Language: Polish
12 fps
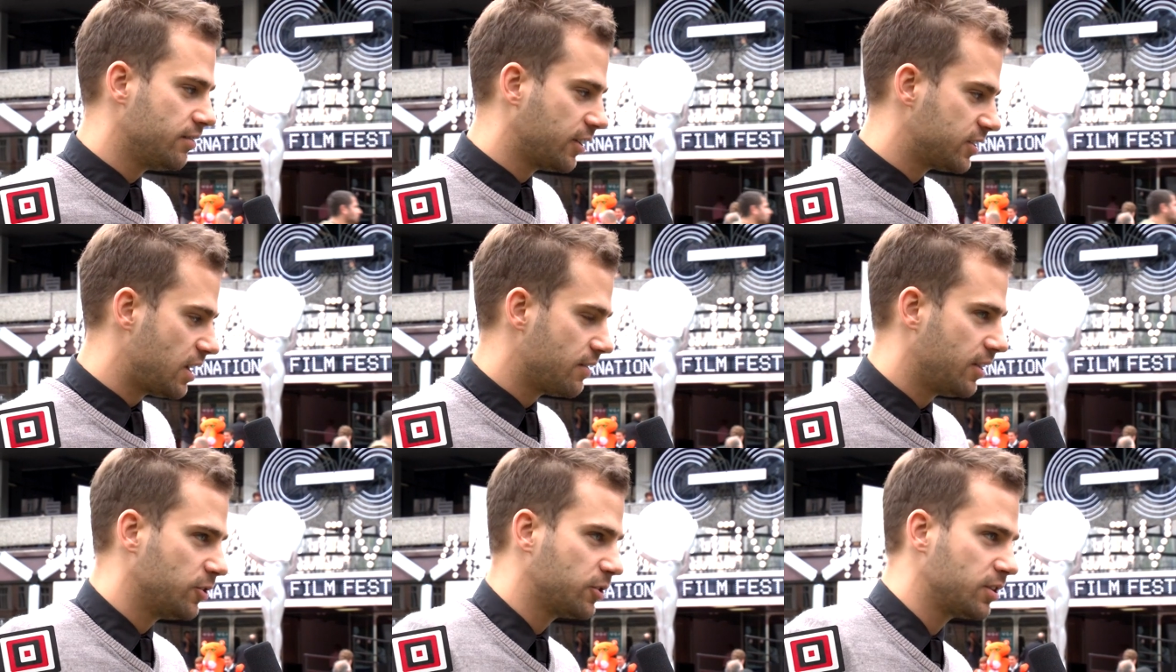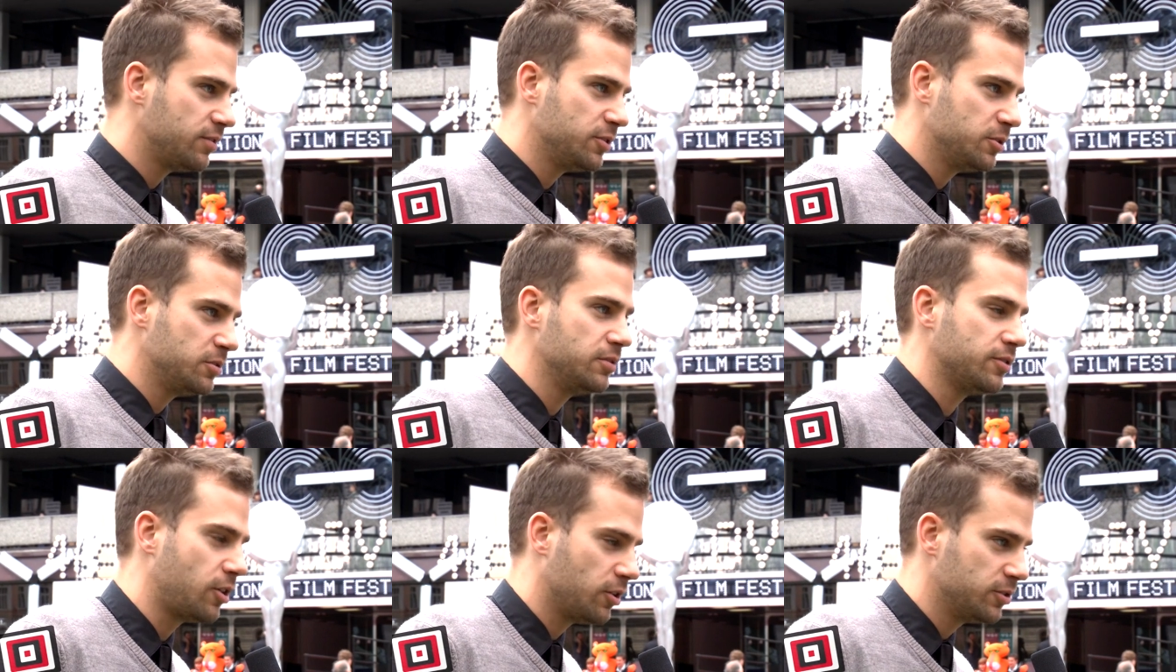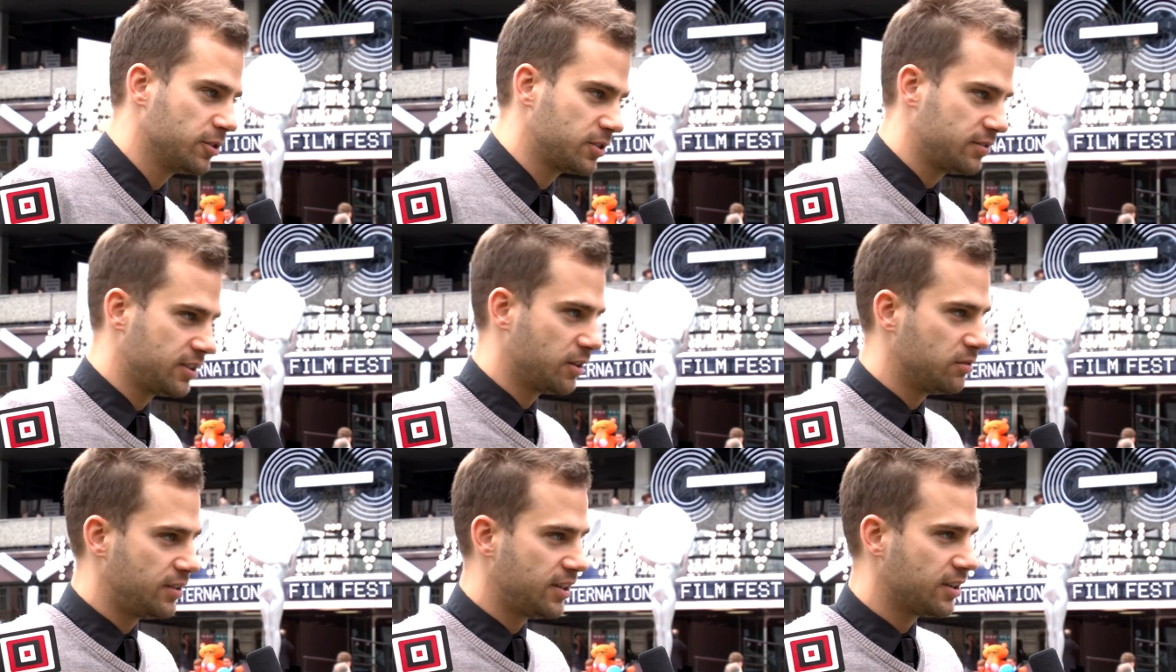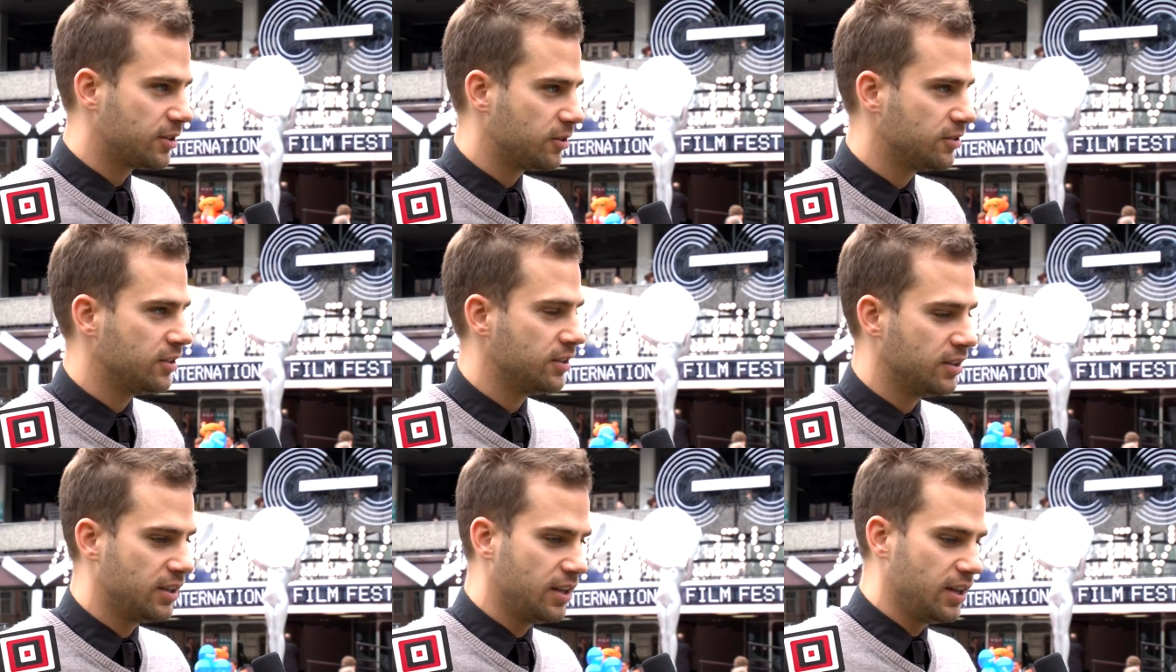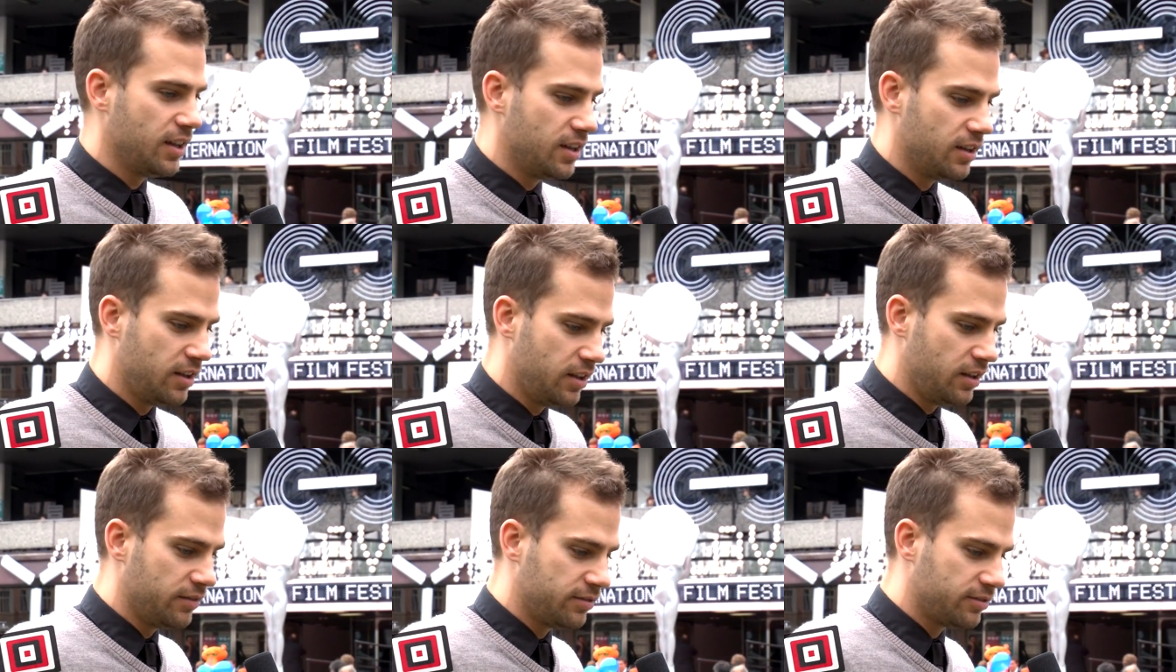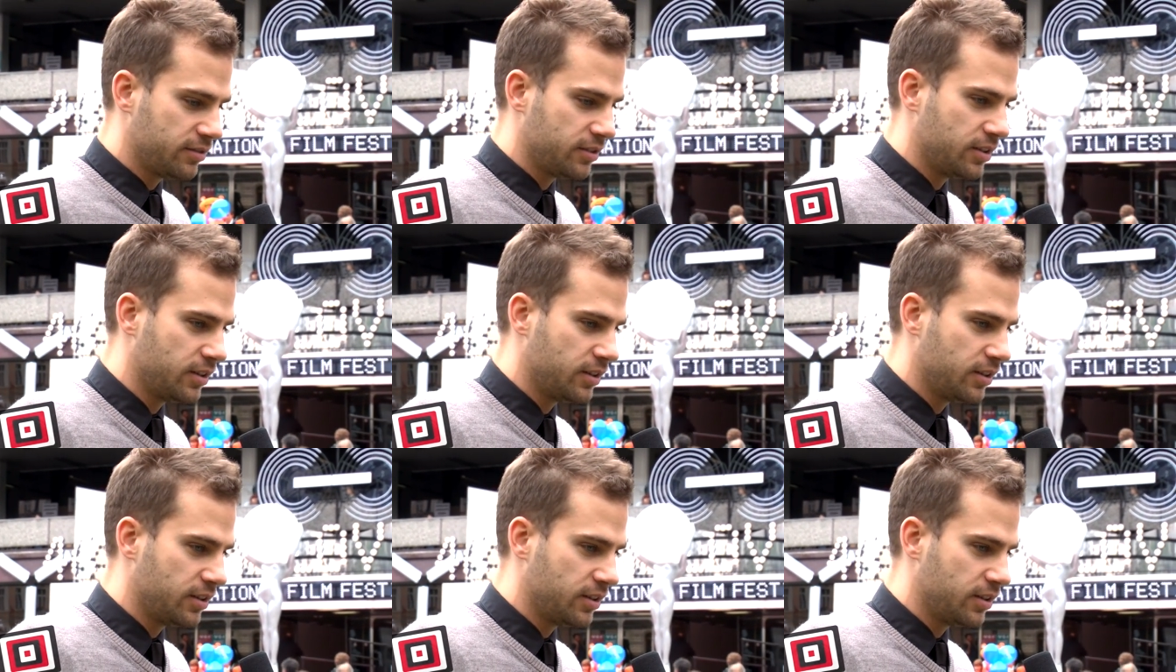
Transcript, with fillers: w Warszawie na Dokrywiu, w Hot Dogs wygrał dwie nagrody, e, w